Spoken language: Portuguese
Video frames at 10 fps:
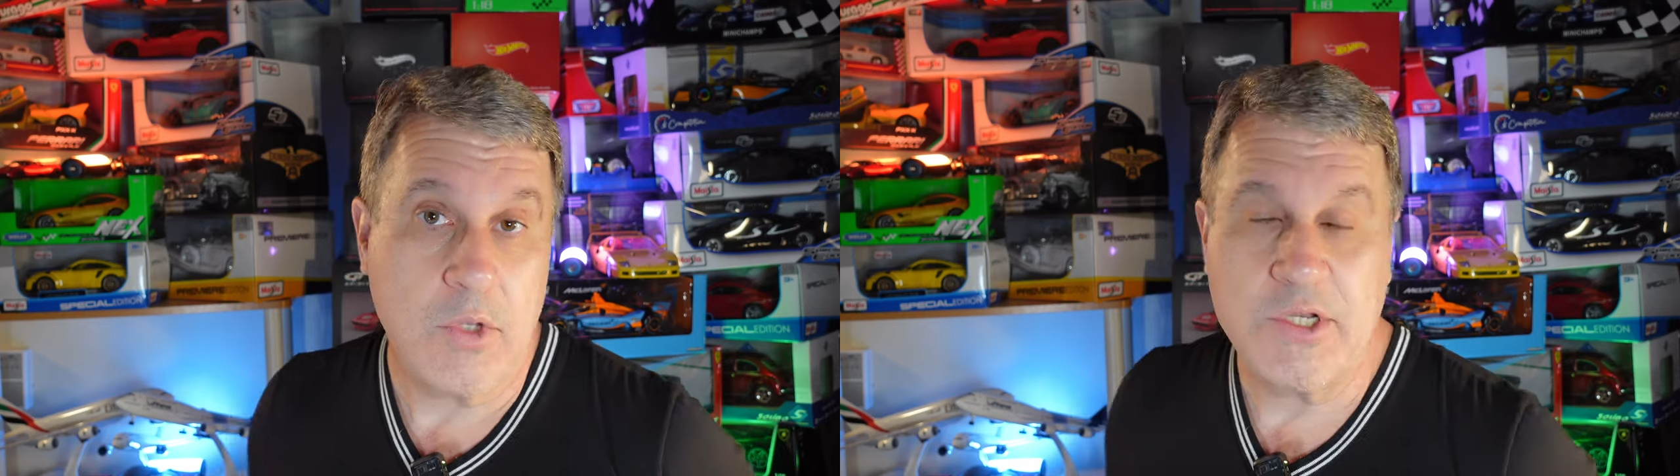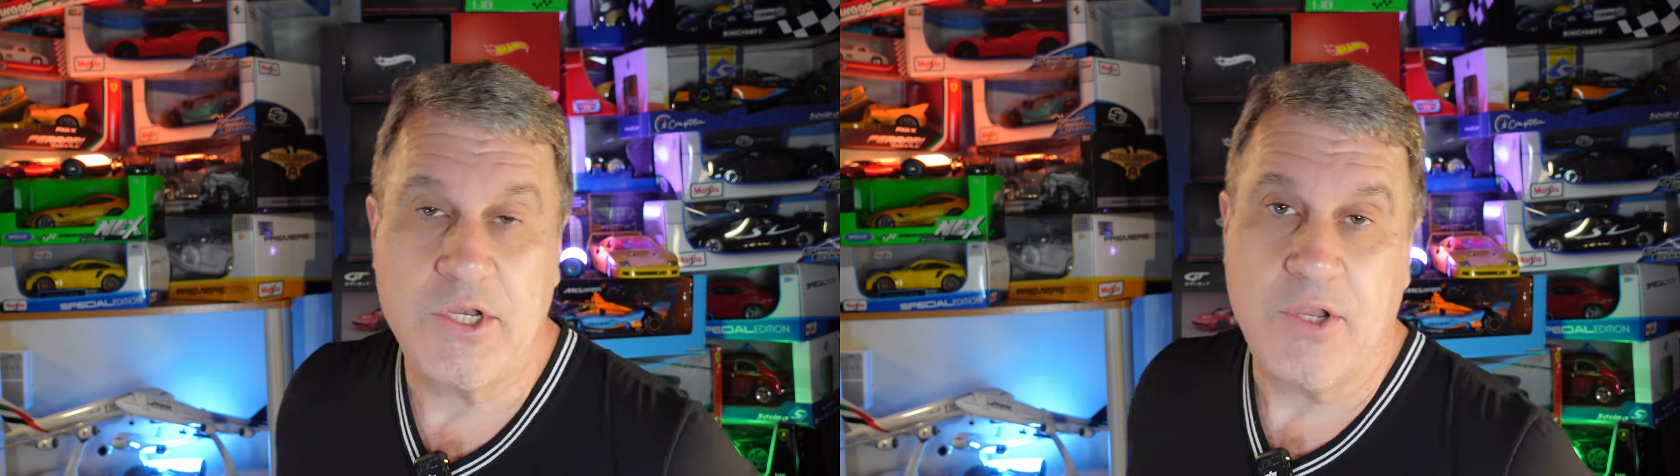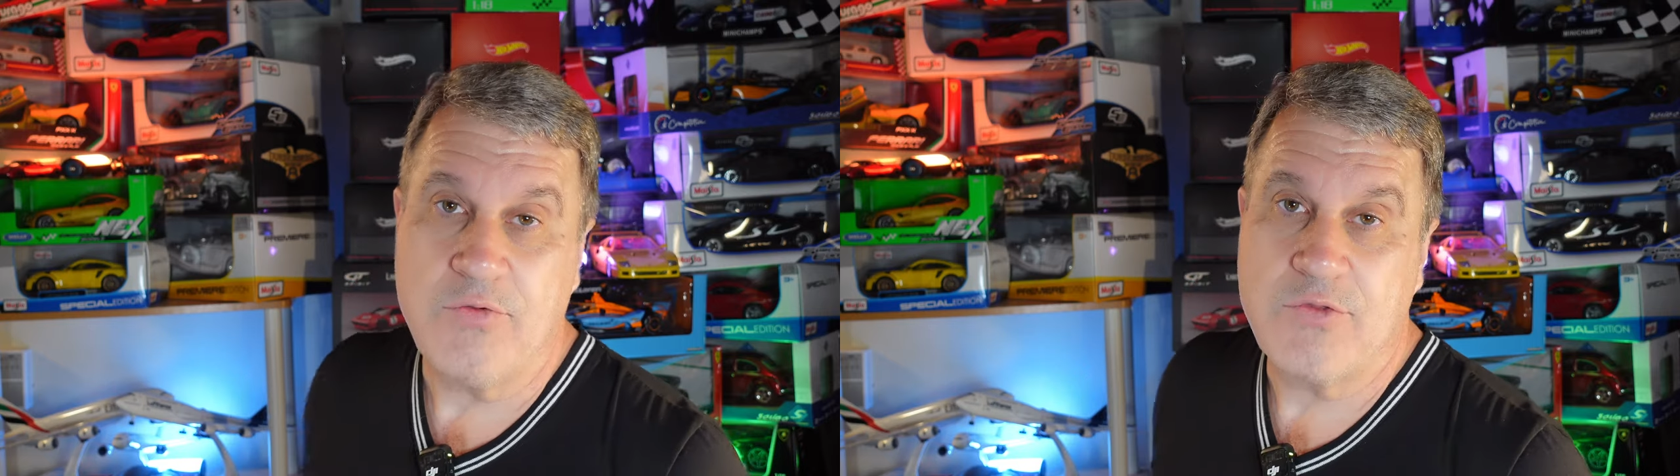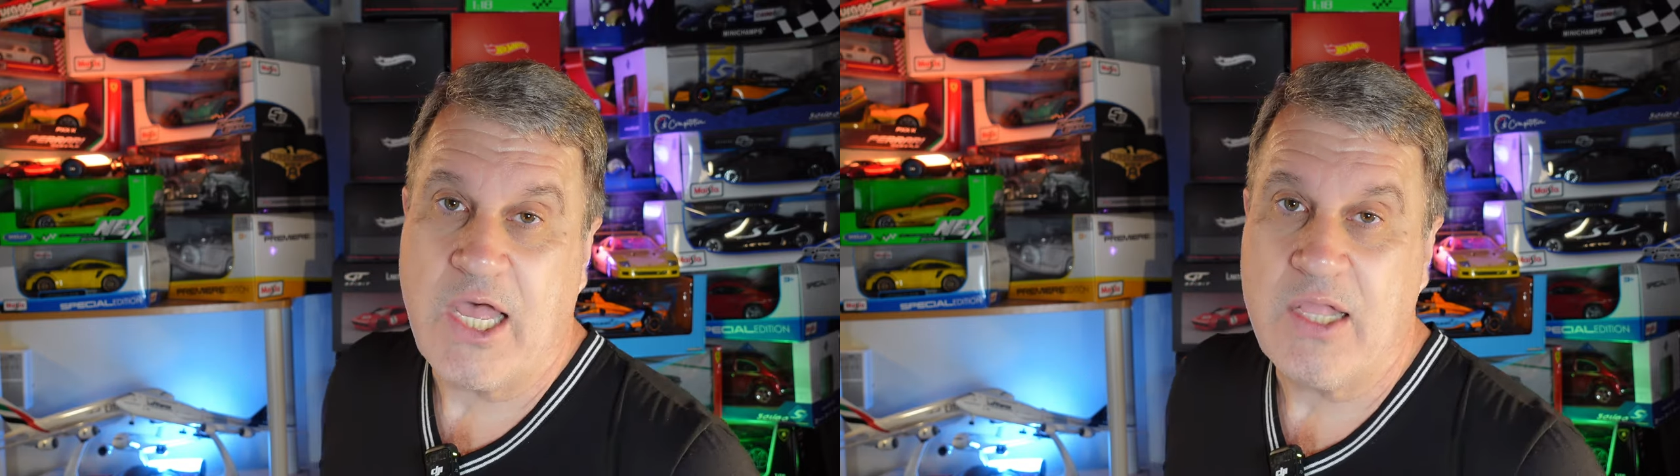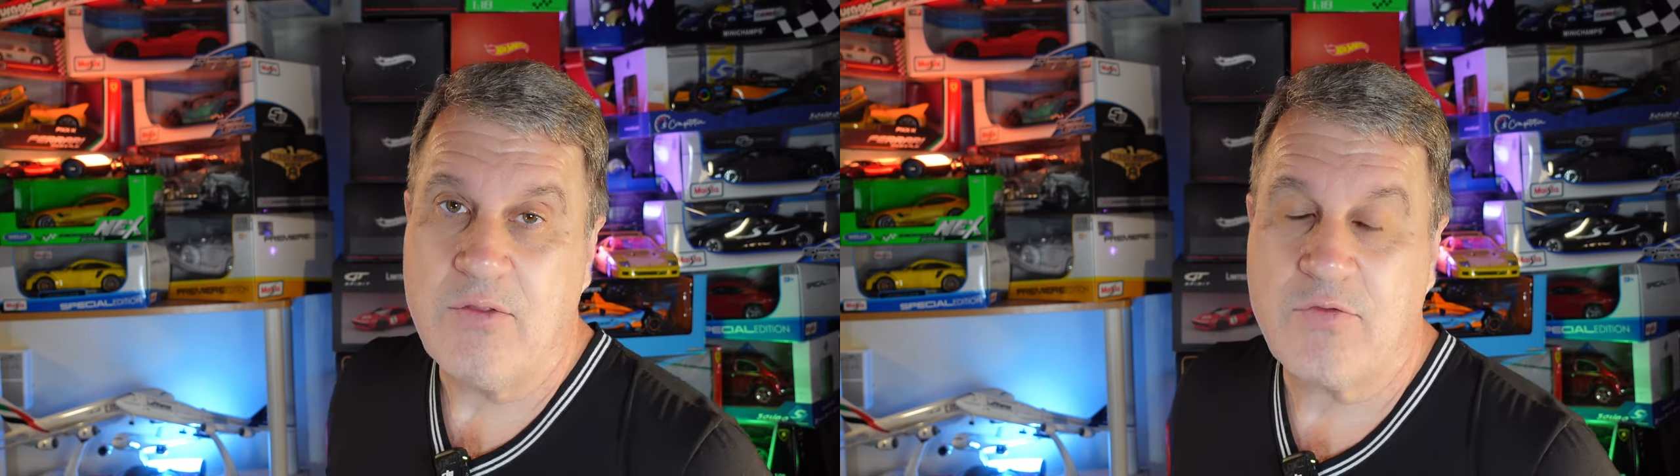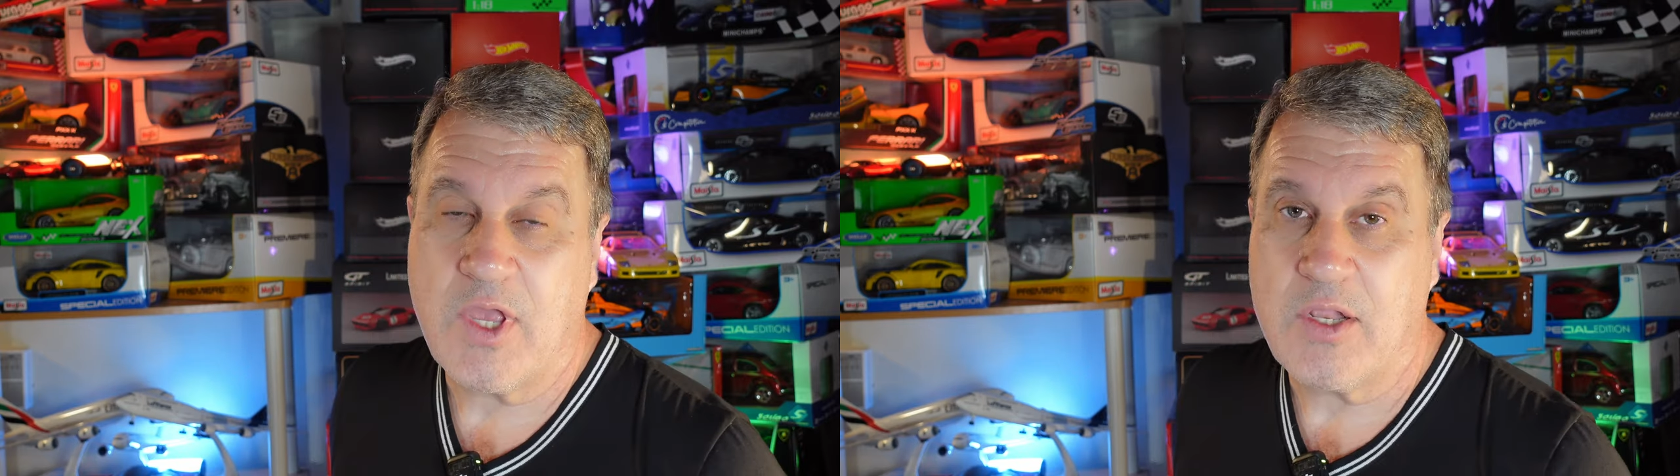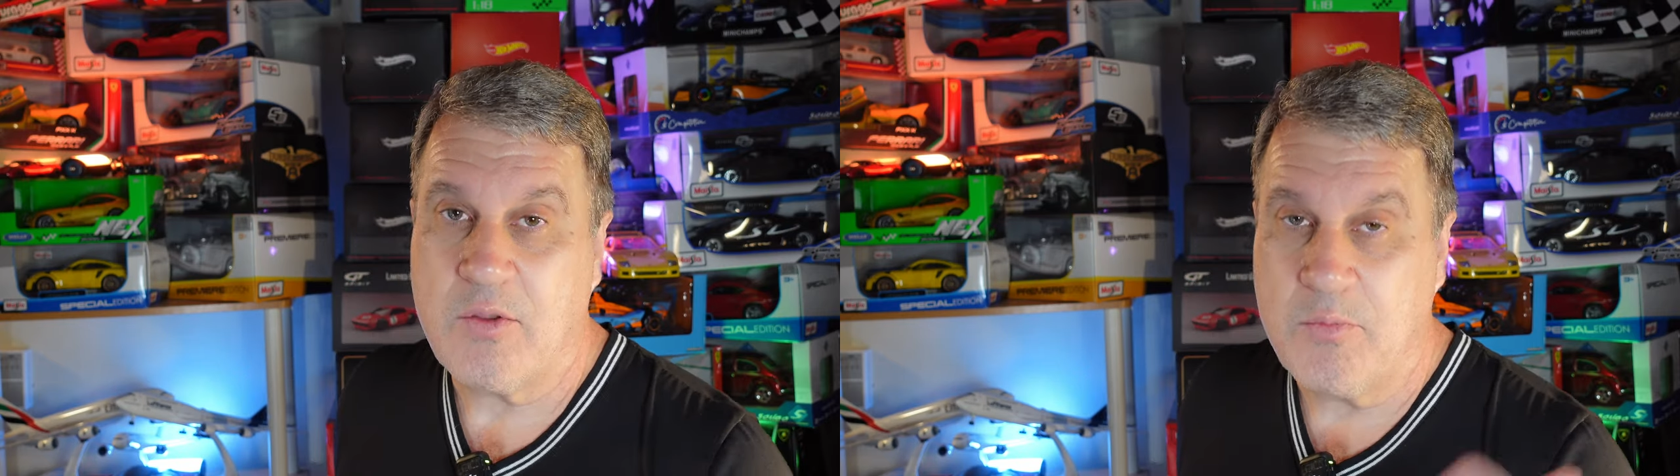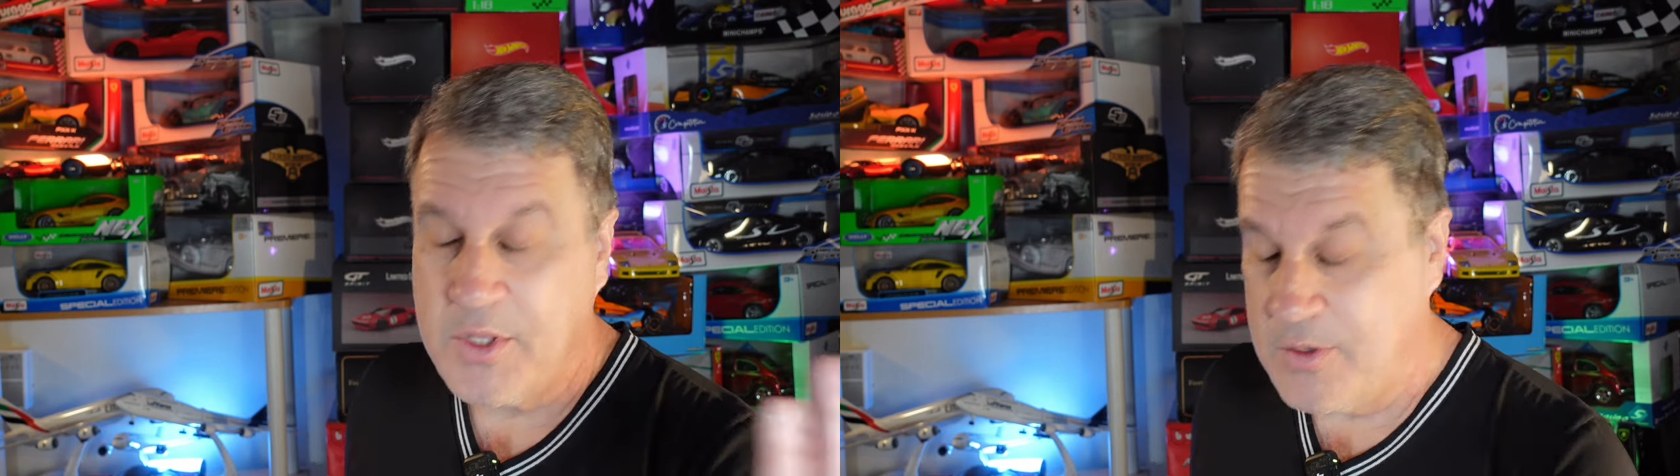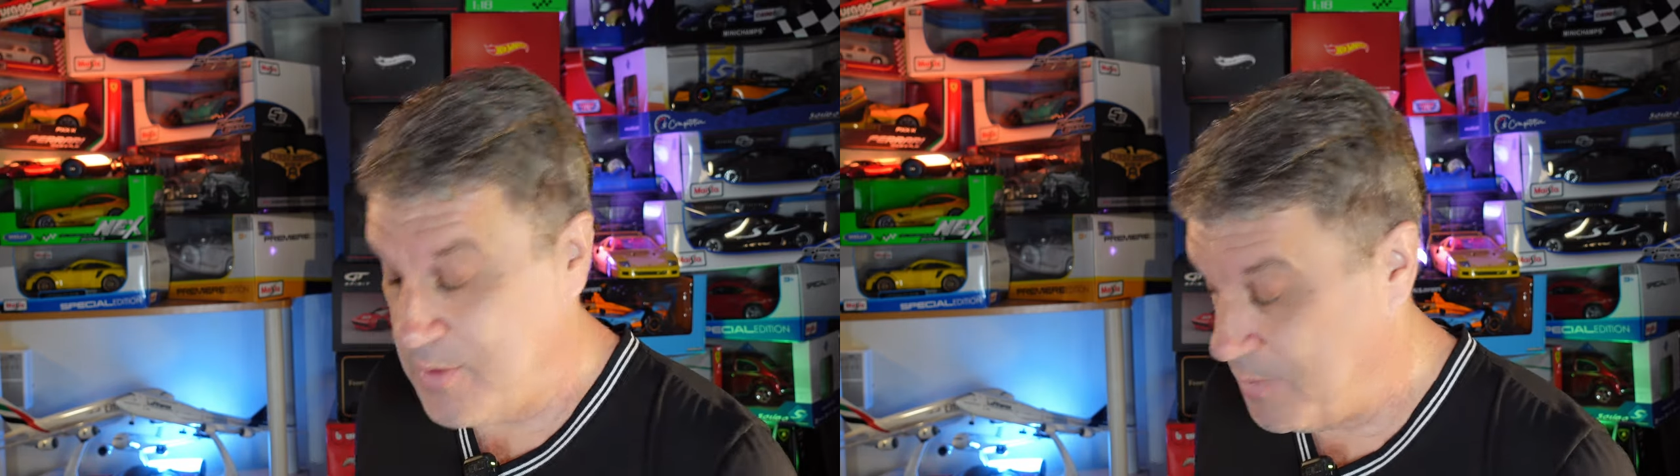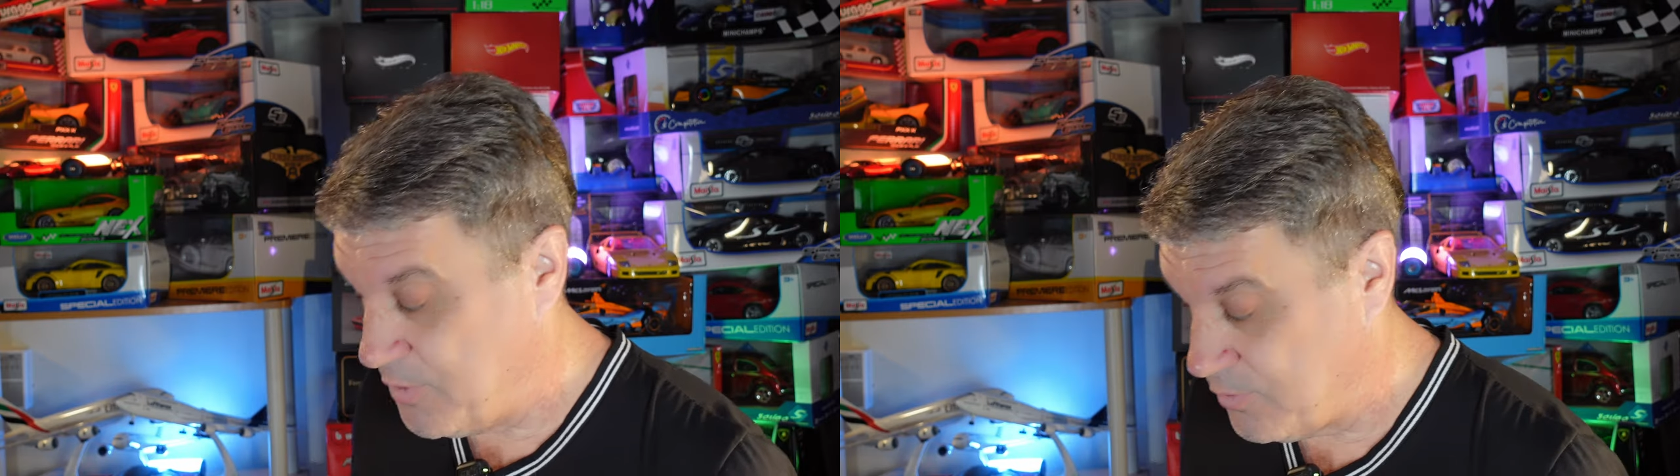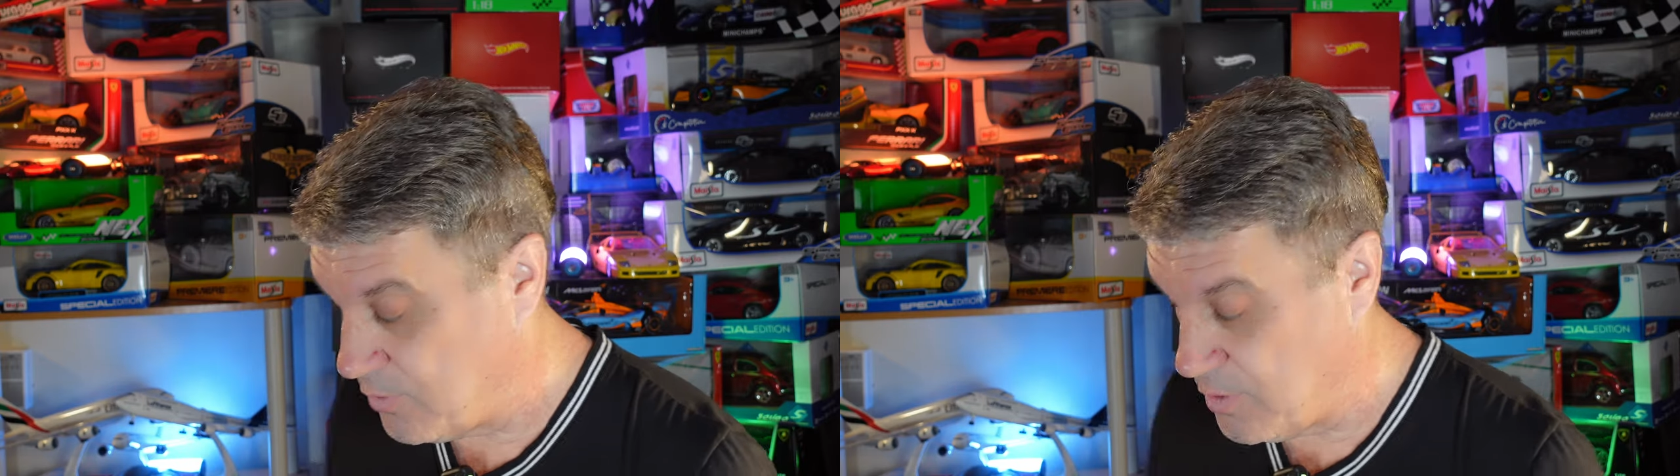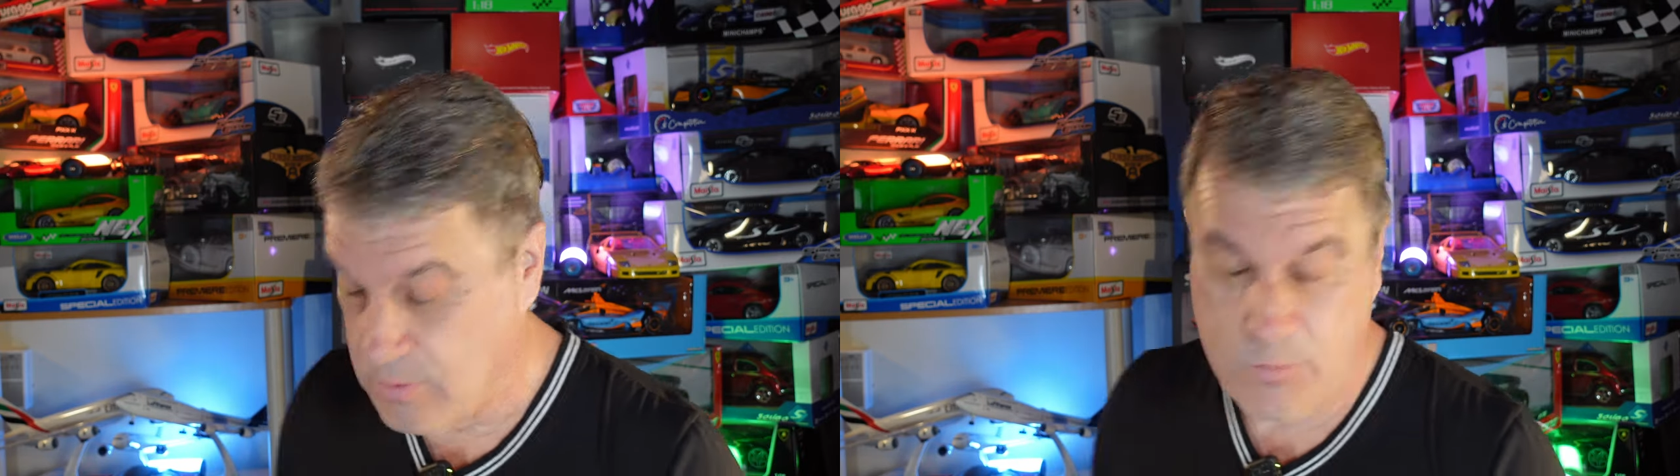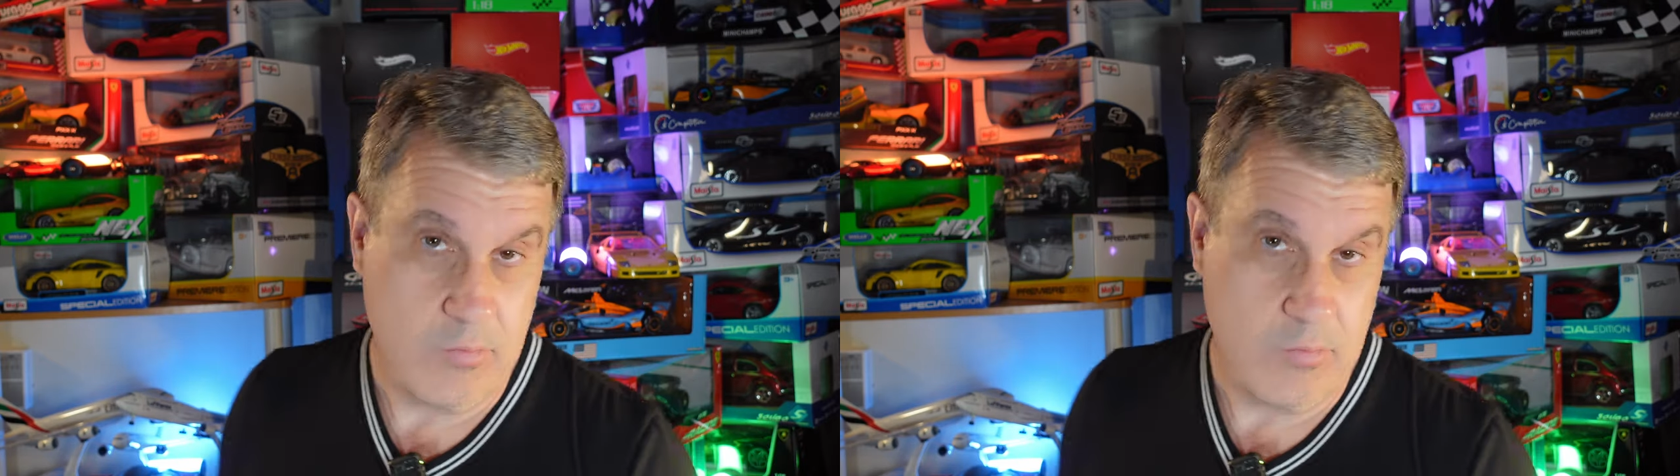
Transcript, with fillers: Achei usado e os caras estão pedindo um absurdo.